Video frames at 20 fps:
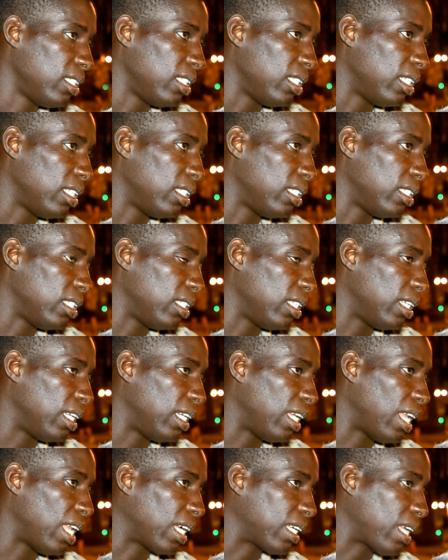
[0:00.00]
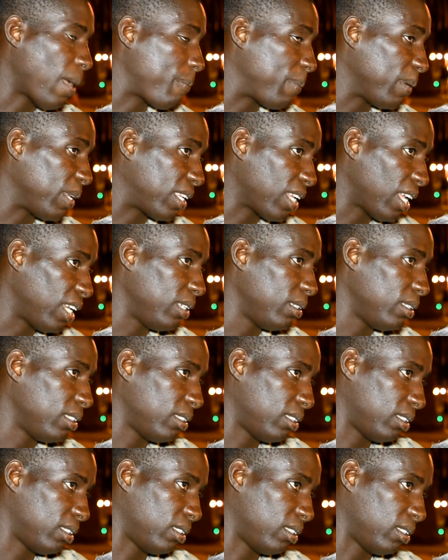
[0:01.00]
eh, en la capital,
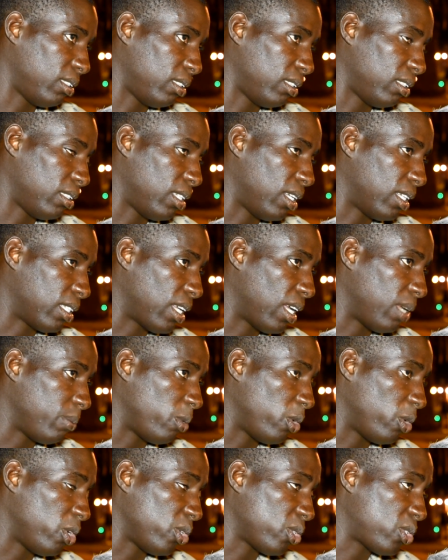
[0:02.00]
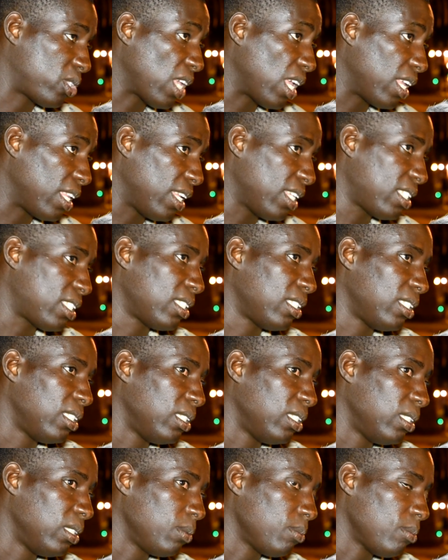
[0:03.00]
acá en Buenos Aires,
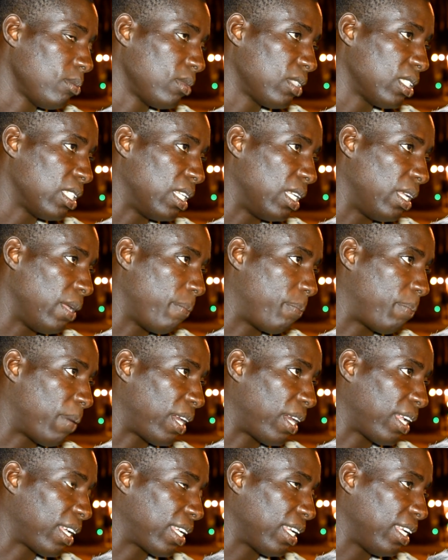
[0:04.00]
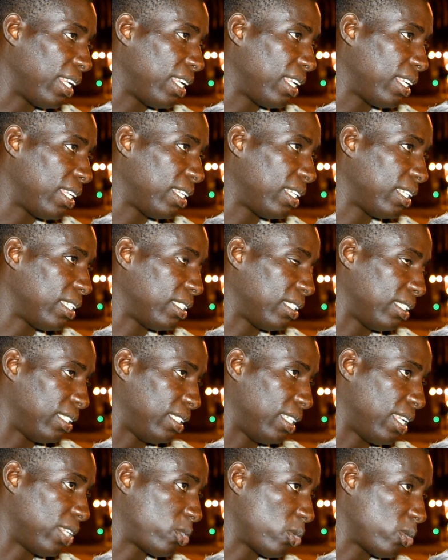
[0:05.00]
y para que
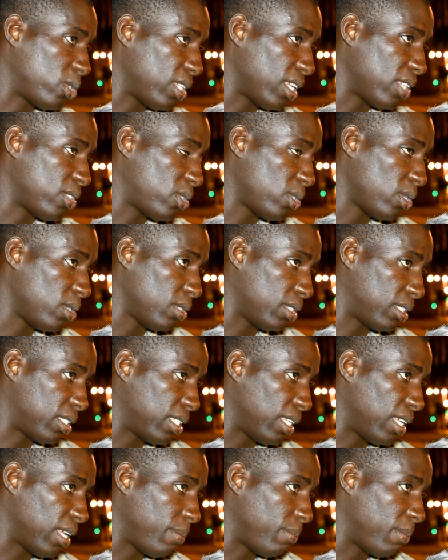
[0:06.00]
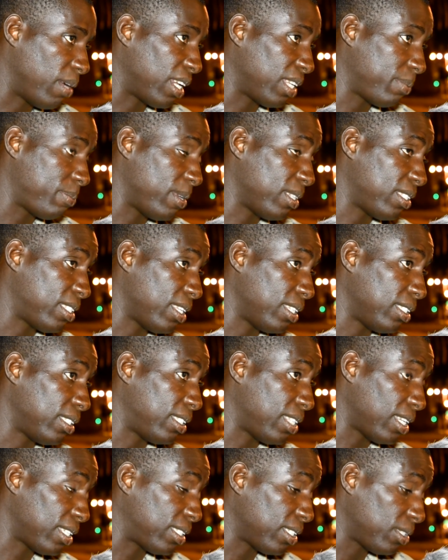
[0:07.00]
la asociación sea más
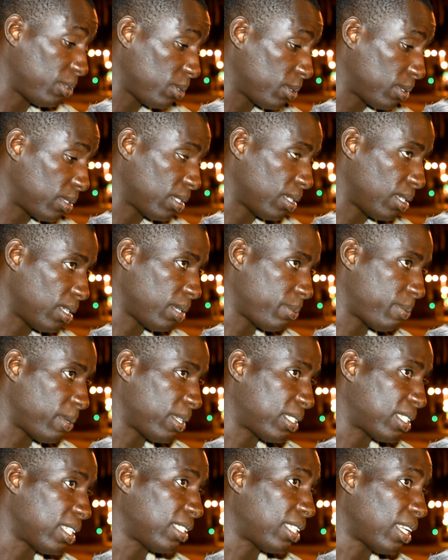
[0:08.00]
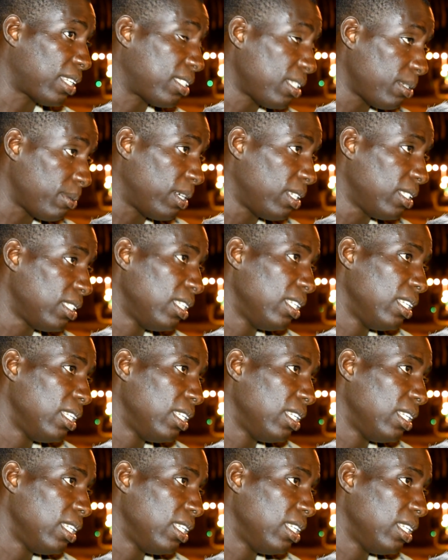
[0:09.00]
eh, representativa,